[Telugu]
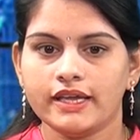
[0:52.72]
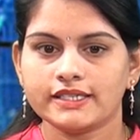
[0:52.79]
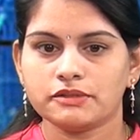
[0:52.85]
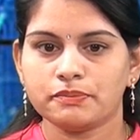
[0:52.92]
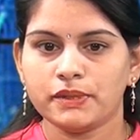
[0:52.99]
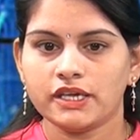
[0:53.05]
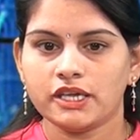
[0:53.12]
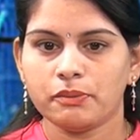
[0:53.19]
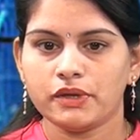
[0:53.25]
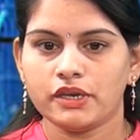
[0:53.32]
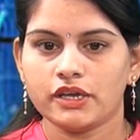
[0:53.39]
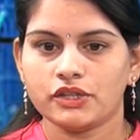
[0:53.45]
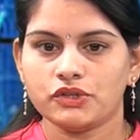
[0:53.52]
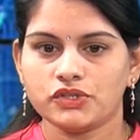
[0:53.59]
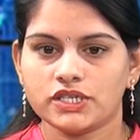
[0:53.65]
ఎస్పీకి
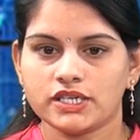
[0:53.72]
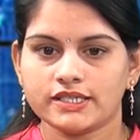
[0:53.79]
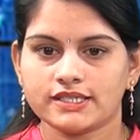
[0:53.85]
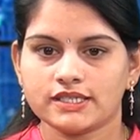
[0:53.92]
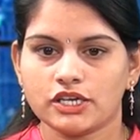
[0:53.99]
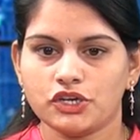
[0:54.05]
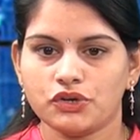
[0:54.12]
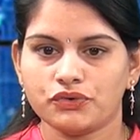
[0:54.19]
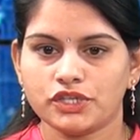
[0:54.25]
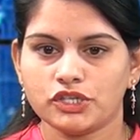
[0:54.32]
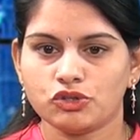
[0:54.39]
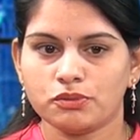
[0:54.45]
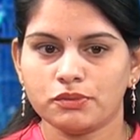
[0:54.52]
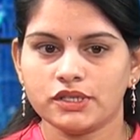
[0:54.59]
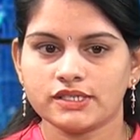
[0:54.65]
ఫిర్యాదు చేసిన యువతి
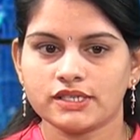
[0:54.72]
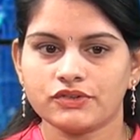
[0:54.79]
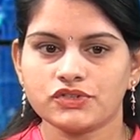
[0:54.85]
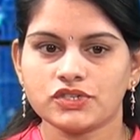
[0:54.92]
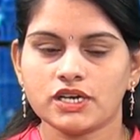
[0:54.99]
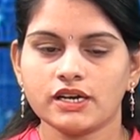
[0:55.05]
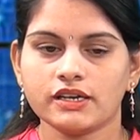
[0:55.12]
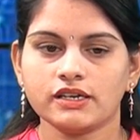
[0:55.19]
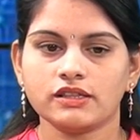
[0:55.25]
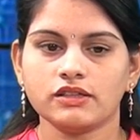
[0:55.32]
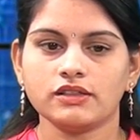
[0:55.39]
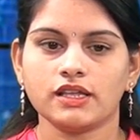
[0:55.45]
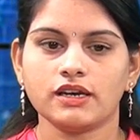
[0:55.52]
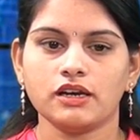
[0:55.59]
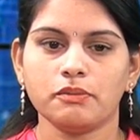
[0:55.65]
తొమ్మిది సంవత్సరాల క్రితం
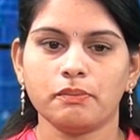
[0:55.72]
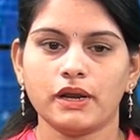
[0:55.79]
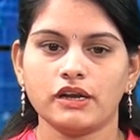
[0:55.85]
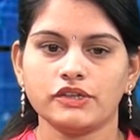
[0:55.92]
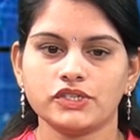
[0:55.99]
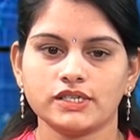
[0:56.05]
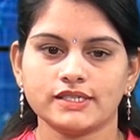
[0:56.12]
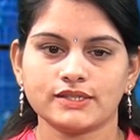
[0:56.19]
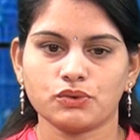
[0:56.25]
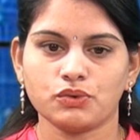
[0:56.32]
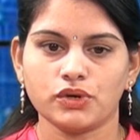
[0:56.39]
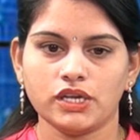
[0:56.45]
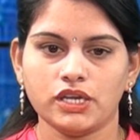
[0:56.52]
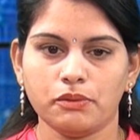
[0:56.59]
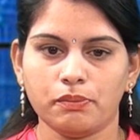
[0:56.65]
తనని పెళ్లి చేసుకుని